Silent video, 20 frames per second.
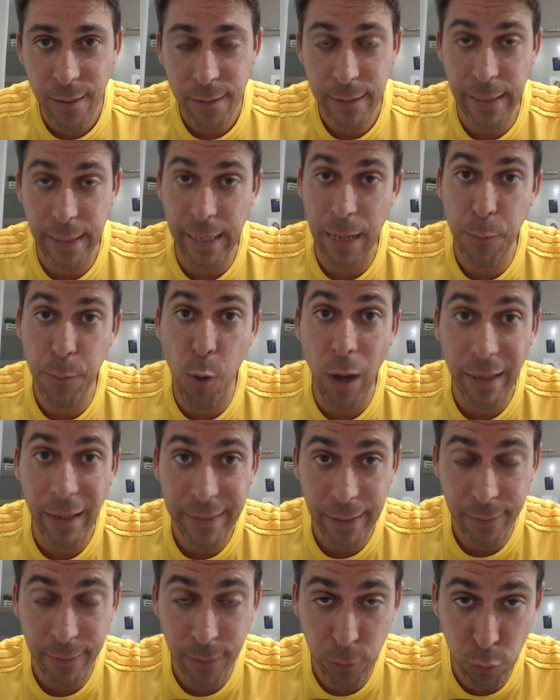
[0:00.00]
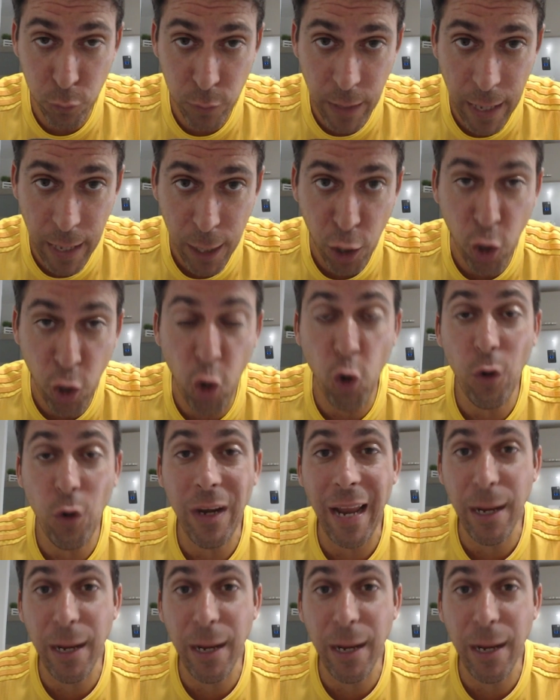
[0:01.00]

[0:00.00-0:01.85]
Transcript: llegamos a esta segunda con la